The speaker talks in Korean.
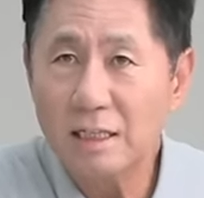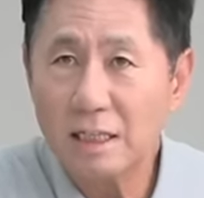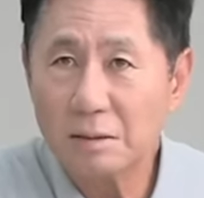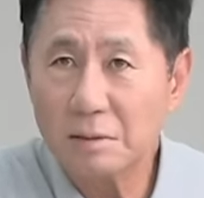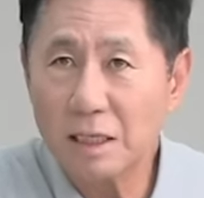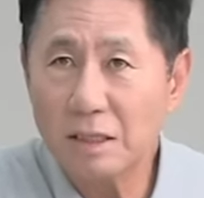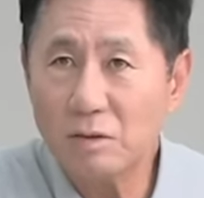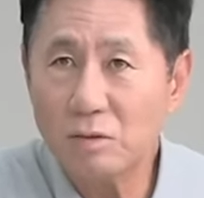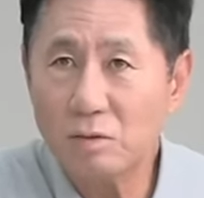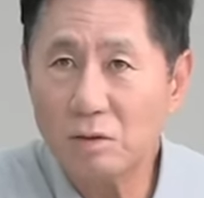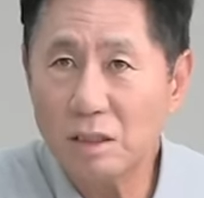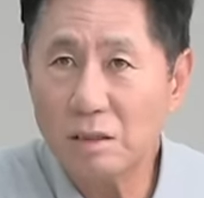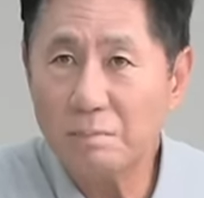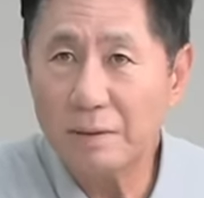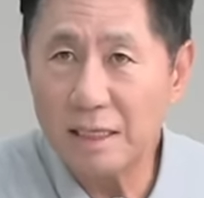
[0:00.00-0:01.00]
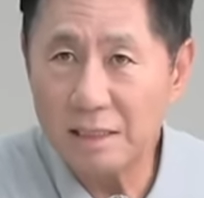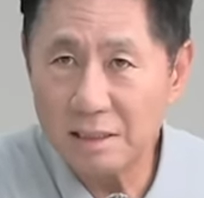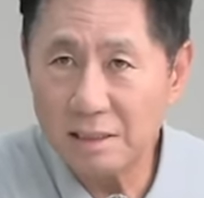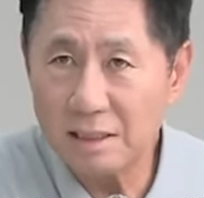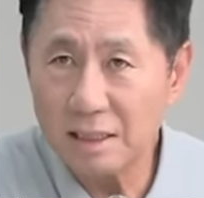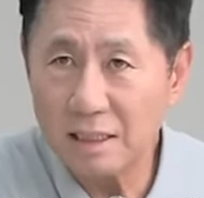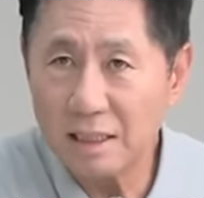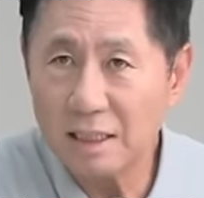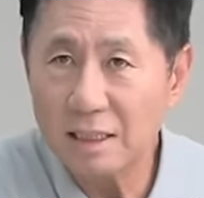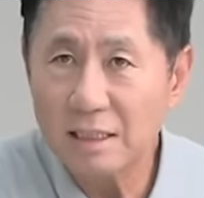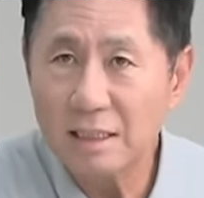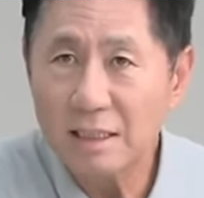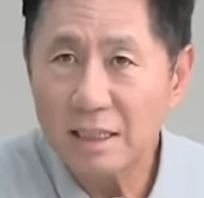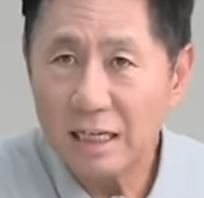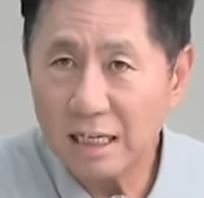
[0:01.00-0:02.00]
그래서 한동훈이 배신자다,
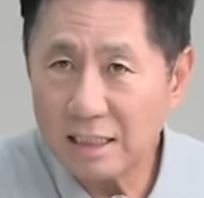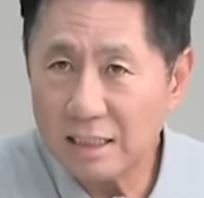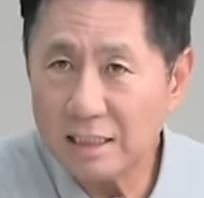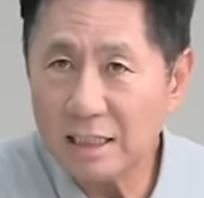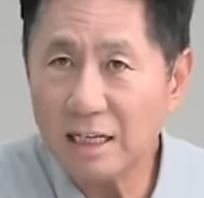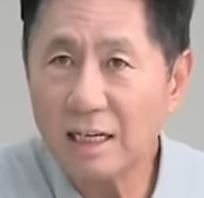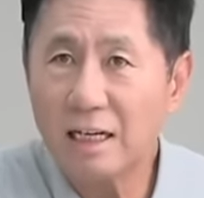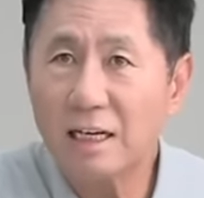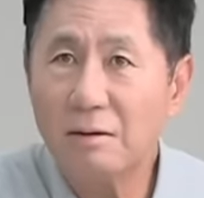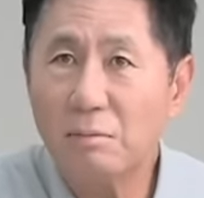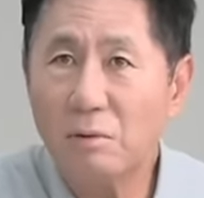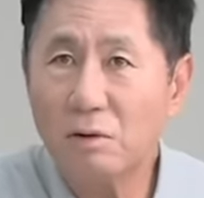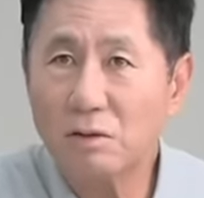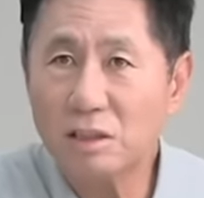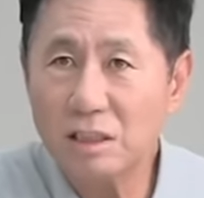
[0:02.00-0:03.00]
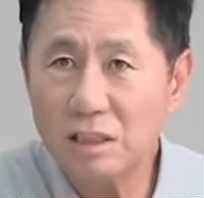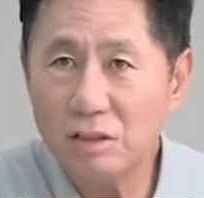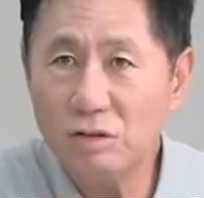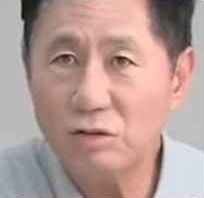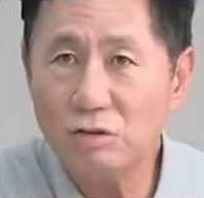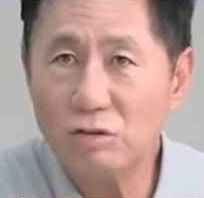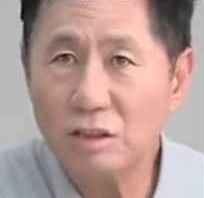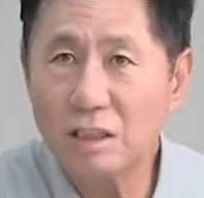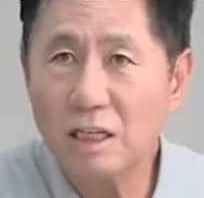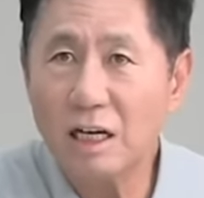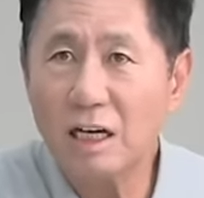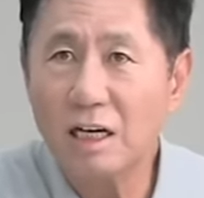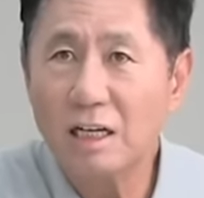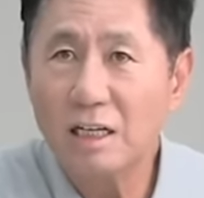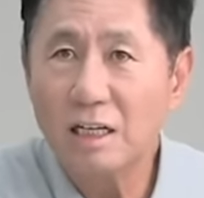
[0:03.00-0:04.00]
아니다, 뭐
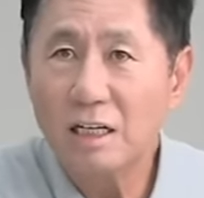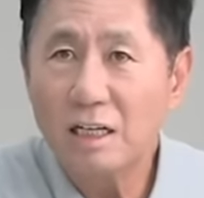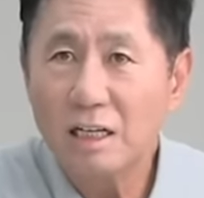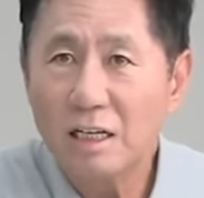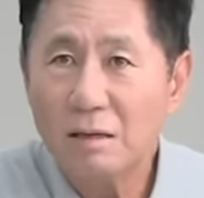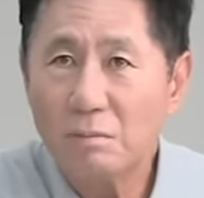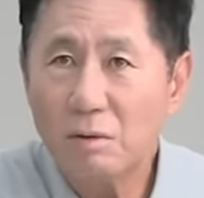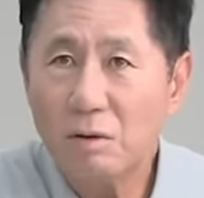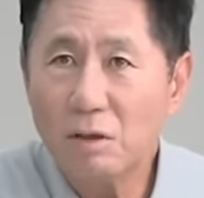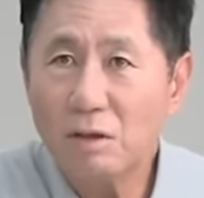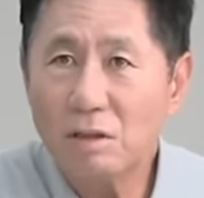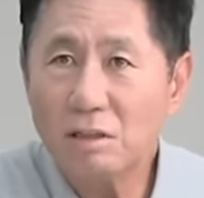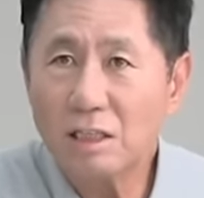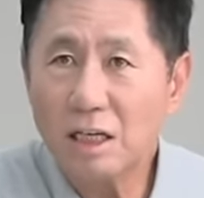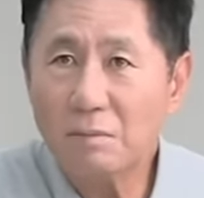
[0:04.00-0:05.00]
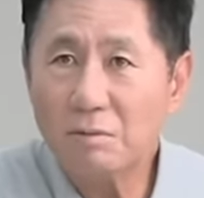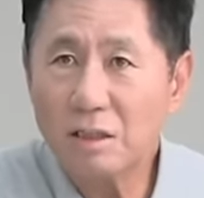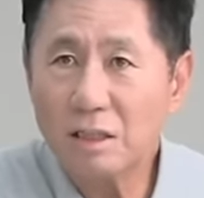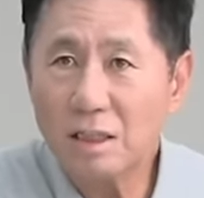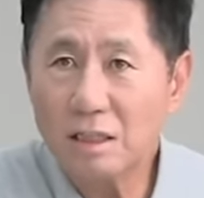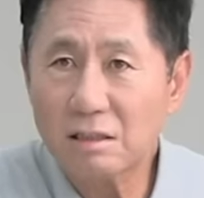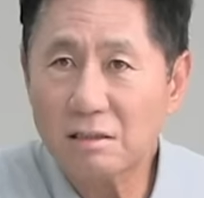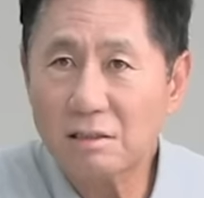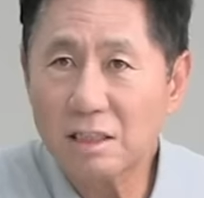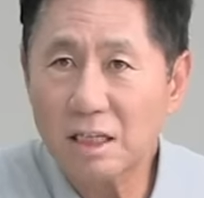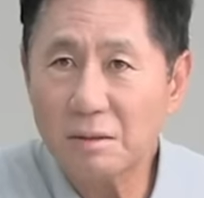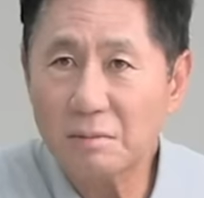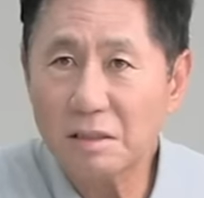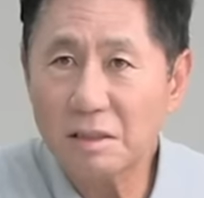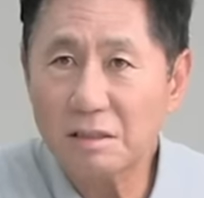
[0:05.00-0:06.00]
친윤이다, 뭐 이런 사람들이 다
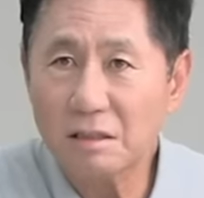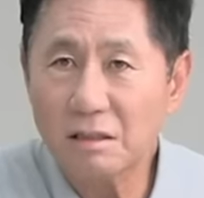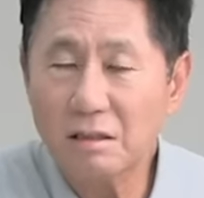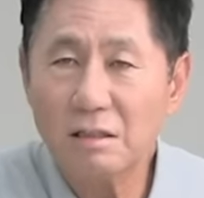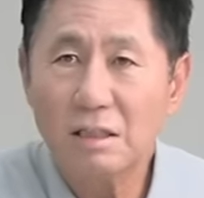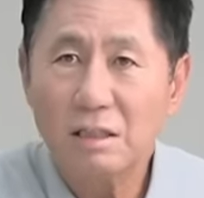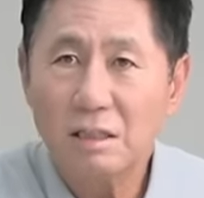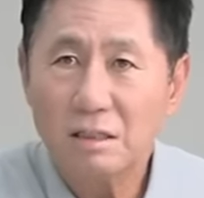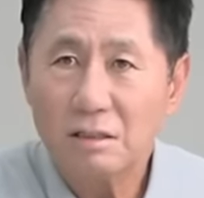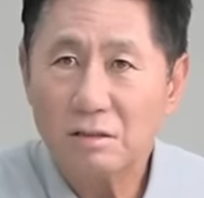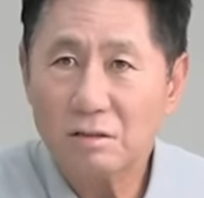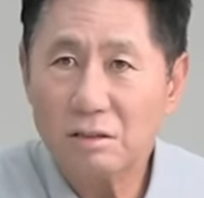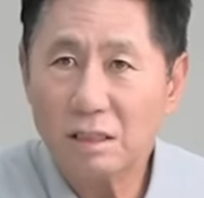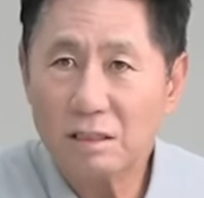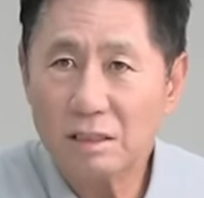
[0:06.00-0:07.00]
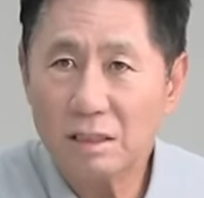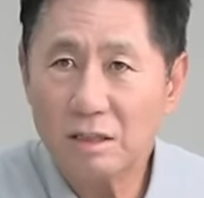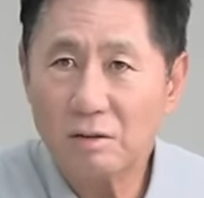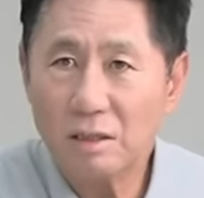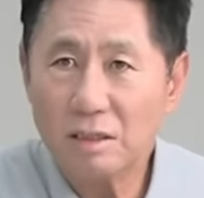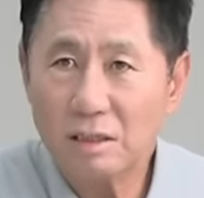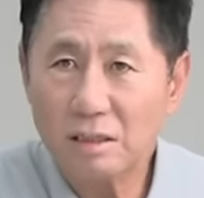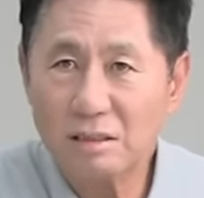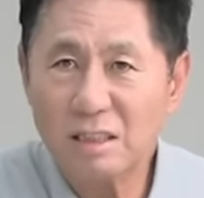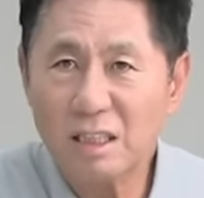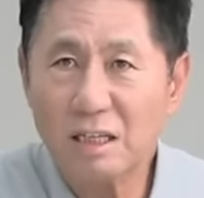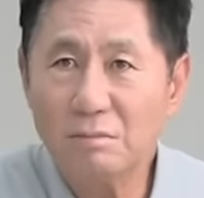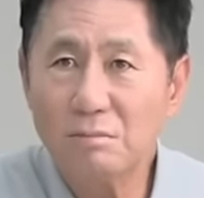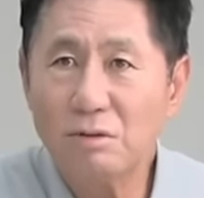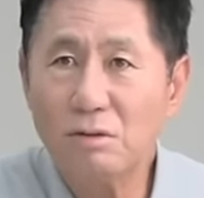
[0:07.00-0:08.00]
등장하면서 전당대회로 이제
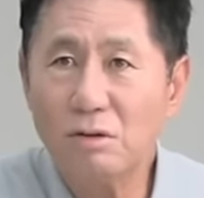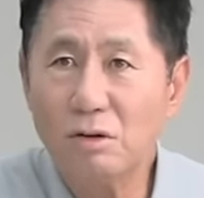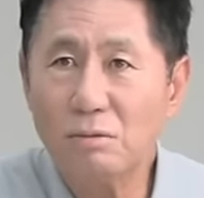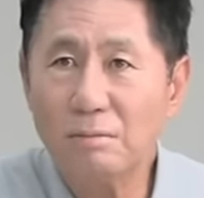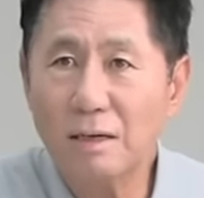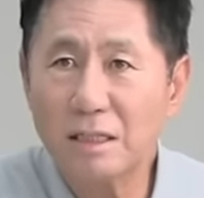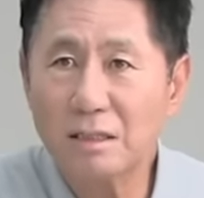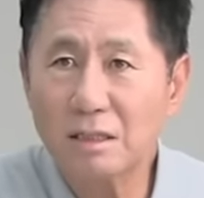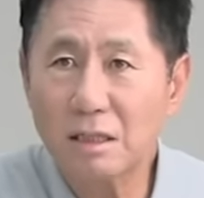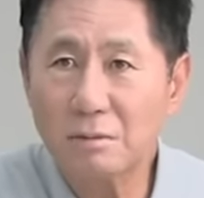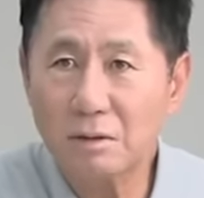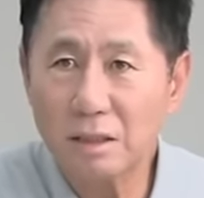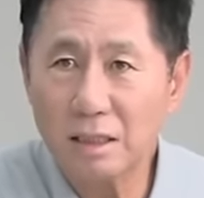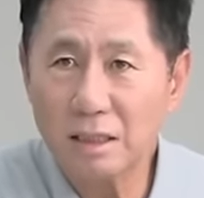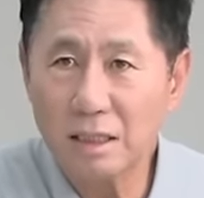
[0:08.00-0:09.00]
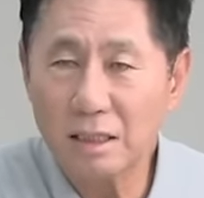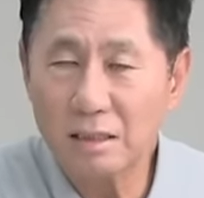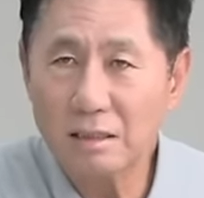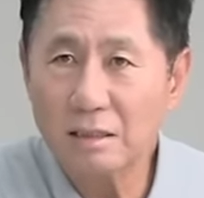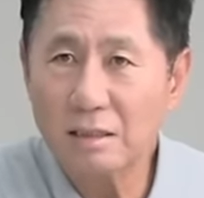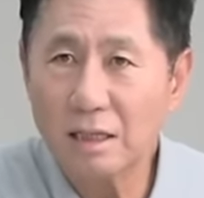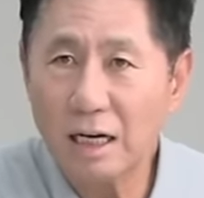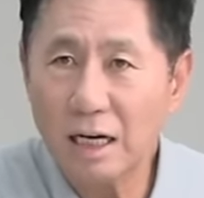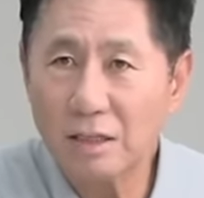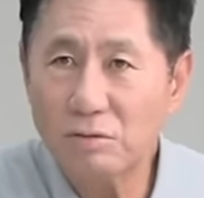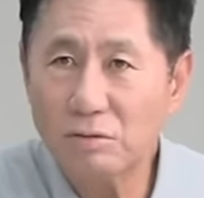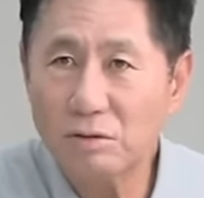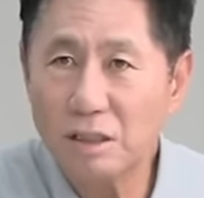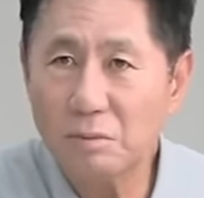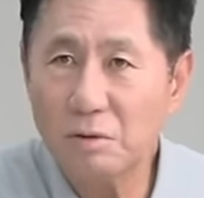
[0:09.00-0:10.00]
흙탕물로 만들어버리게 된
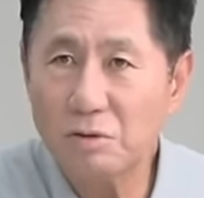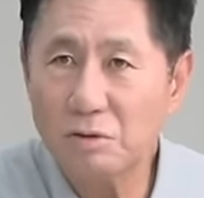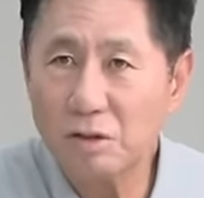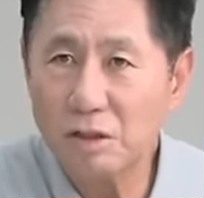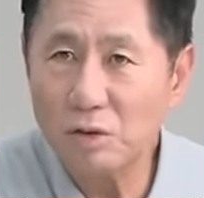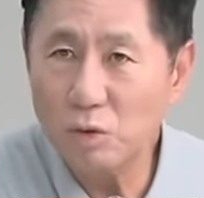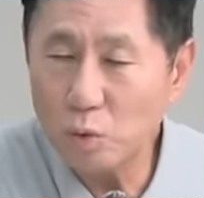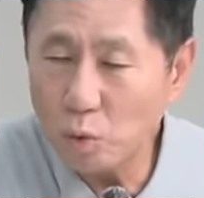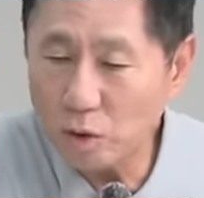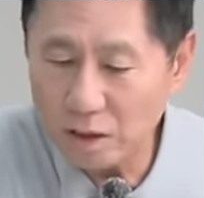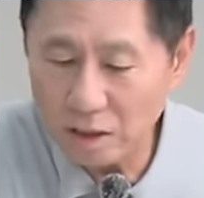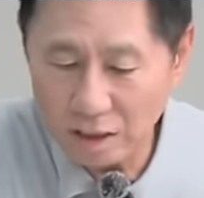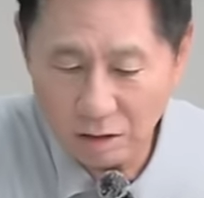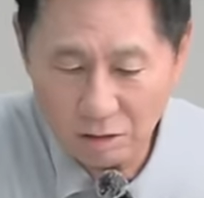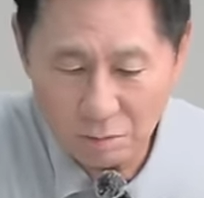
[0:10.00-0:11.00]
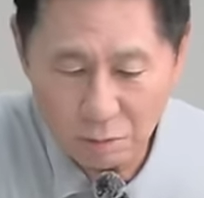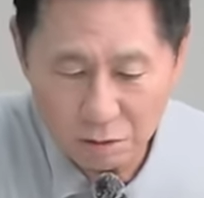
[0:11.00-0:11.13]
아주 기본적인 요인이라고 볼